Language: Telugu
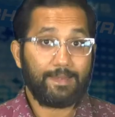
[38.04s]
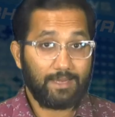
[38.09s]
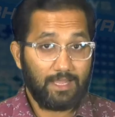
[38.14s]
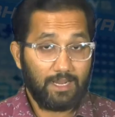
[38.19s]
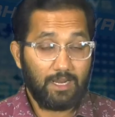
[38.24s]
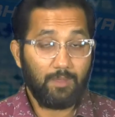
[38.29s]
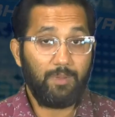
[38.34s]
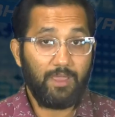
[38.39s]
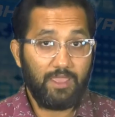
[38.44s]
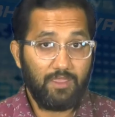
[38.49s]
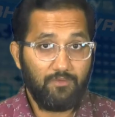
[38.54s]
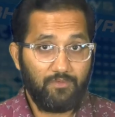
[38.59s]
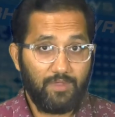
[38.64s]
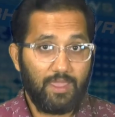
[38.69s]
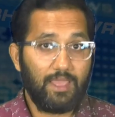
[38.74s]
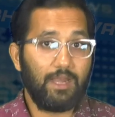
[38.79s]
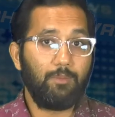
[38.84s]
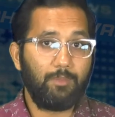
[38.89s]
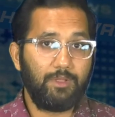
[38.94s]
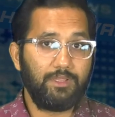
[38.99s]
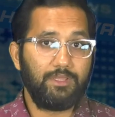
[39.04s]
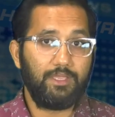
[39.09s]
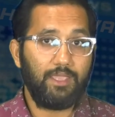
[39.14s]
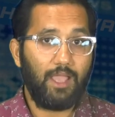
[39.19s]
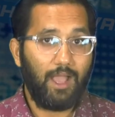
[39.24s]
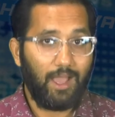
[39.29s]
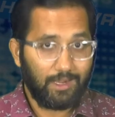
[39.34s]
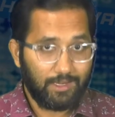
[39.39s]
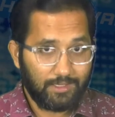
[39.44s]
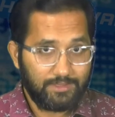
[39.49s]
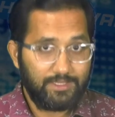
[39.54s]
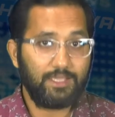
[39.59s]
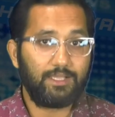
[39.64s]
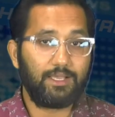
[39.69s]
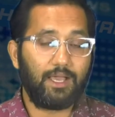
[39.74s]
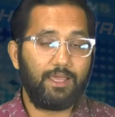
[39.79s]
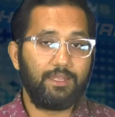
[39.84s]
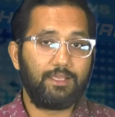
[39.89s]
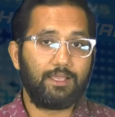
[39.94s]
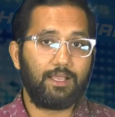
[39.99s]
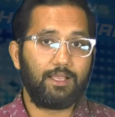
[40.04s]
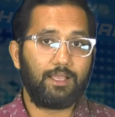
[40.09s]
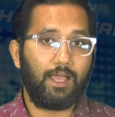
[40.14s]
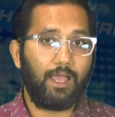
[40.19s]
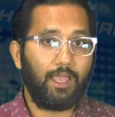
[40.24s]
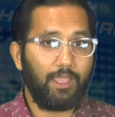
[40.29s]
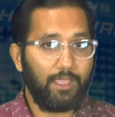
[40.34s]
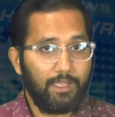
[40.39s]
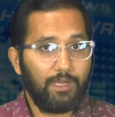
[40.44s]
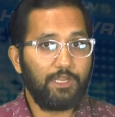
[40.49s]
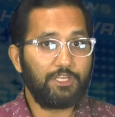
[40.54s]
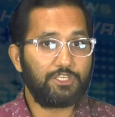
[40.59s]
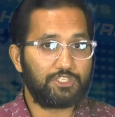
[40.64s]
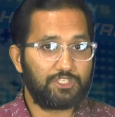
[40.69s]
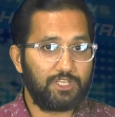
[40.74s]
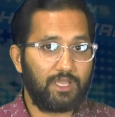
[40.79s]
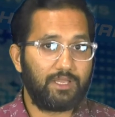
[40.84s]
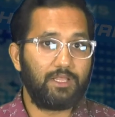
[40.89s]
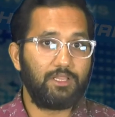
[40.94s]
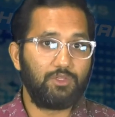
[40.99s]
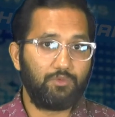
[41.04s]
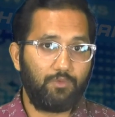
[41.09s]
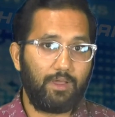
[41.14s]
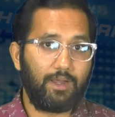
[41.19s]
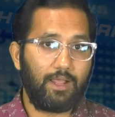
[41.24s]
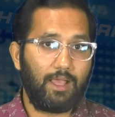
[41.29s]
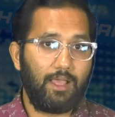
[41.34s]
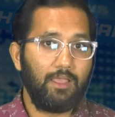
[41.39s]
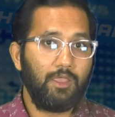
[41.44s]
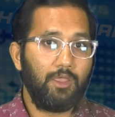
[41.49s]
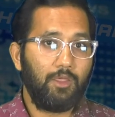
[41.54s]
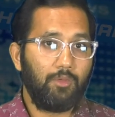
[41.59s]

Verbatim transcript: నలభై వేల మంది అనధికారికంగా ఇంగ్లీష్ ఛానల్ ద్వారా